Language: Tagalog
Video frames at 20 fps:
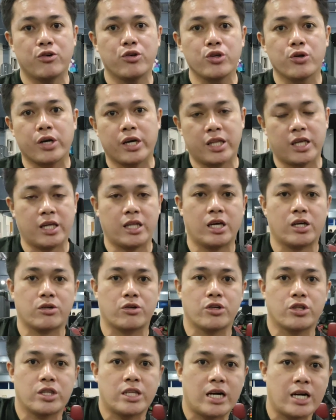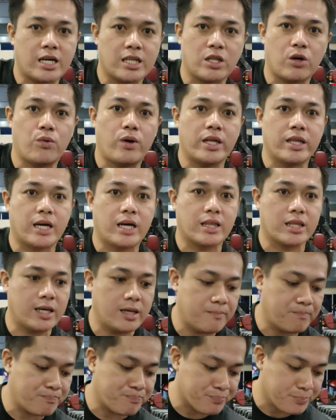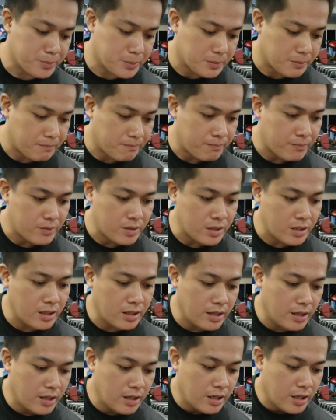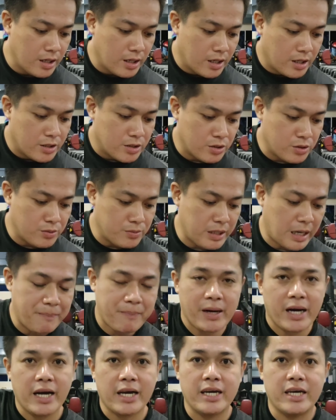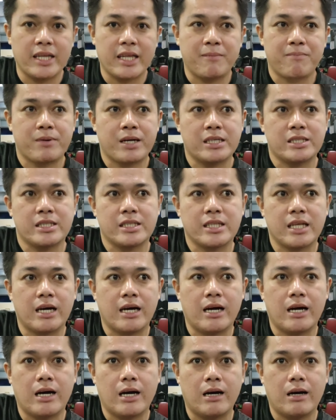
Yun yung i-recruit ng katawan natin. So, napakahirap kasi na